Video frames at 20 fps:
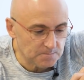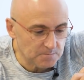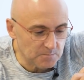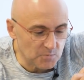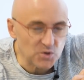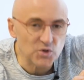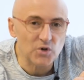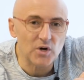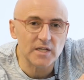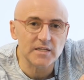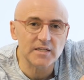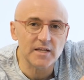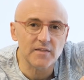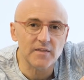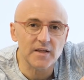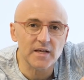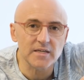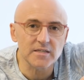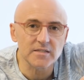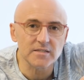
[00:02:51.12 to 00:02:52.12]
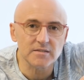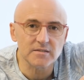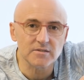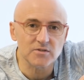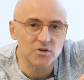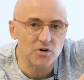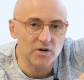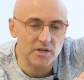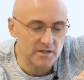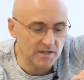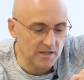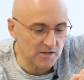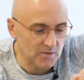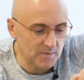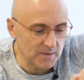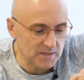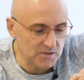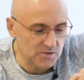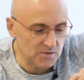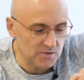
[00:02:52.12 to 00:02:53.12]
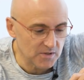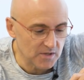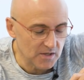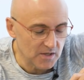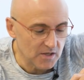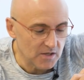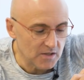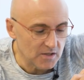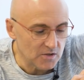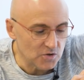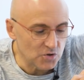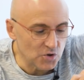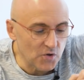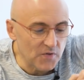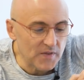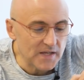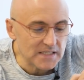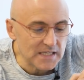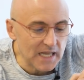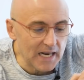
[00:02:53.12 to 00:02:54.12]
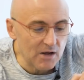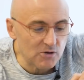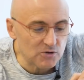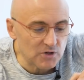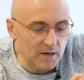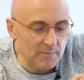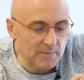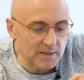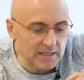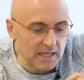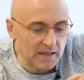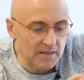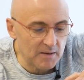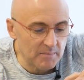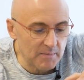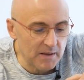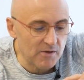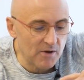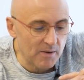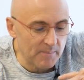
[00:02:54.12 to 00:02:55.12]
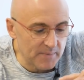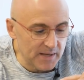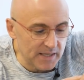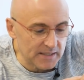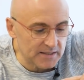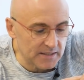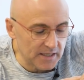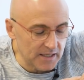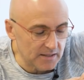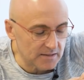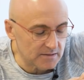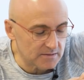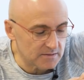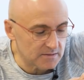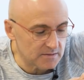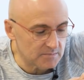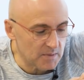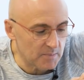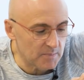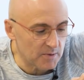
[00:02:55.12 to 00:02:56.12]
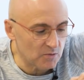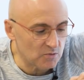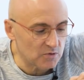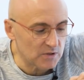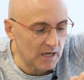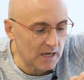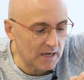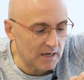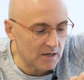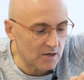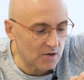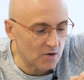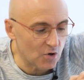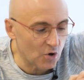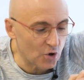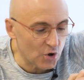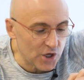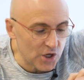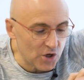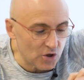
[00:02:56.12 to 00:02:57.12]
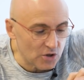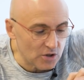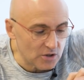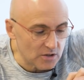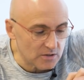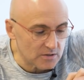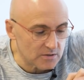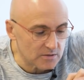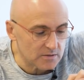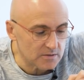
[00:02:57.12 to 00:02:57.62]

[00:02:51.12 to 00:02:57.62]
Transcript: ¿Vosotros lo entendéis? Yo no lo entiendo, macho. ¿Dónde está la otra mitad del medio ambiente? Me pregunta Onion.